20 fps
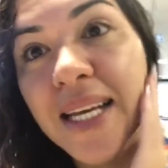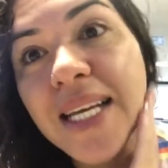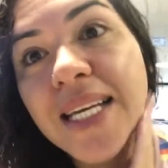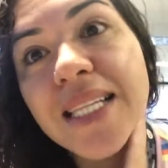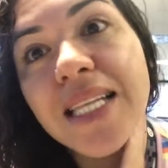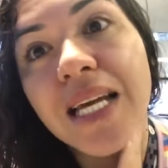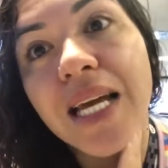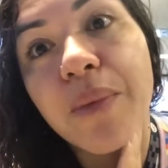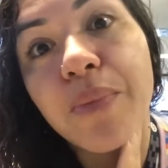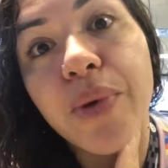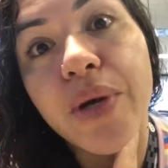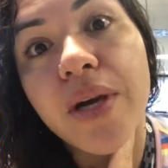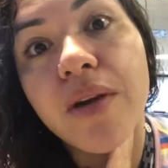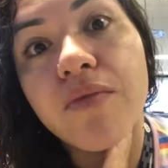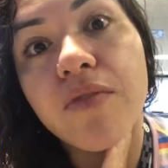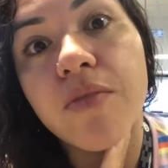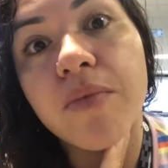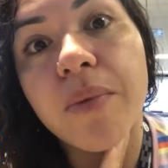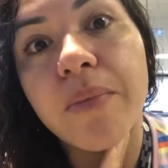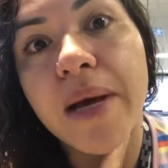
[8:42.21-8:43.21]
E daqui a pouquinho
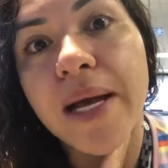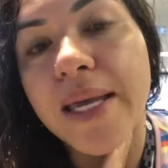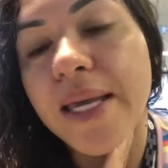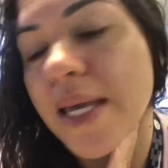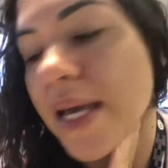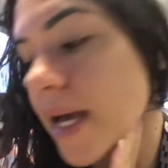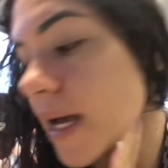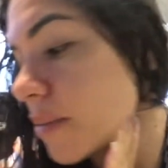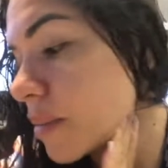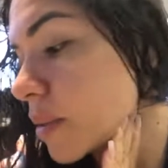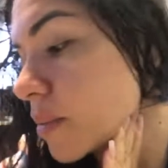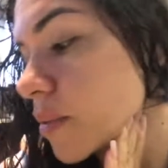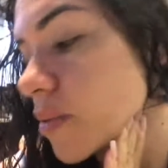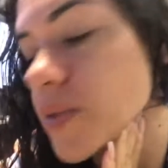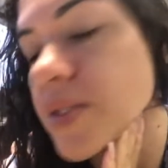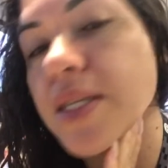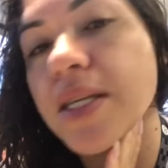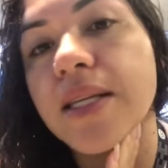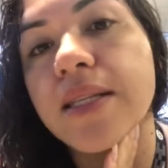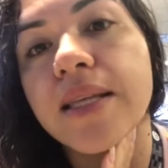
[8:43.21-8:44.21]
eu vou me maquiar, minha
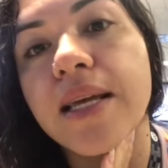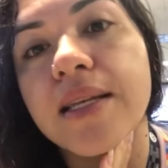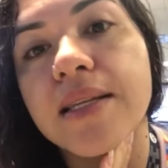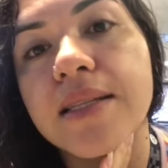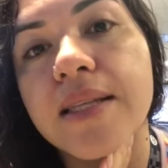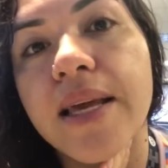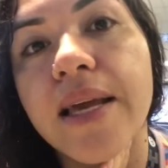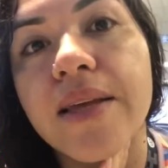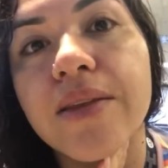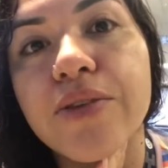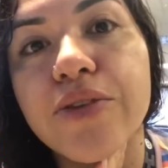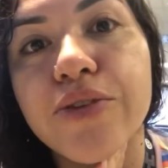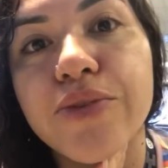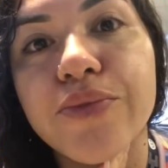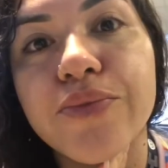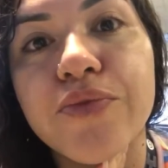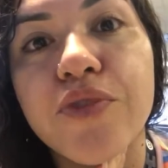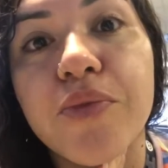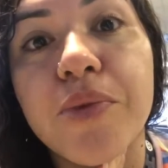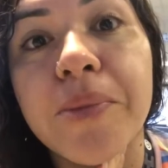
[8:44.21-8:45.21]
bolsinha tá ali
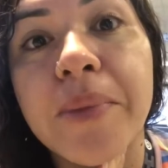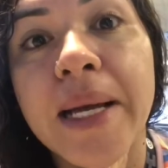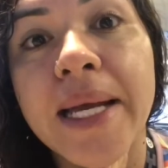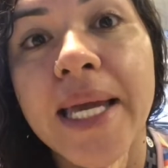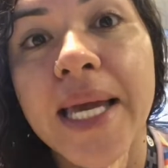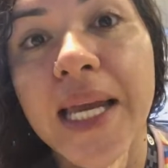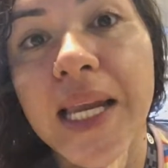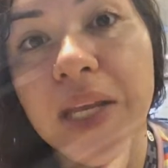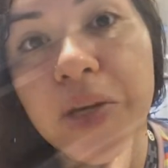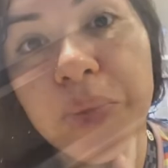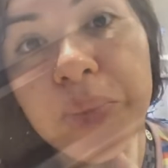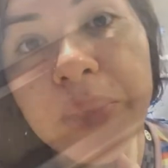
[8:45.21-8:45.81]
dentro, vou me maquiar lá no